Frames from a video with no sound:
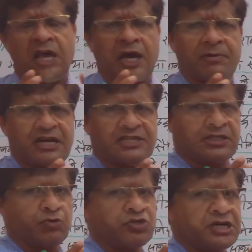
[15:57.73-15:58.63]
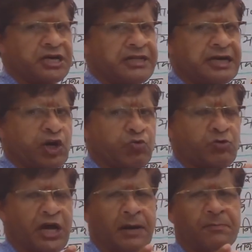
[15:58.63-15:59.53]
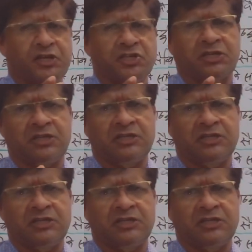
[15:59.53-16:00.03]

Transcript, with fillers: अब राजनीतिक विचारधाराओं में आप ले सकते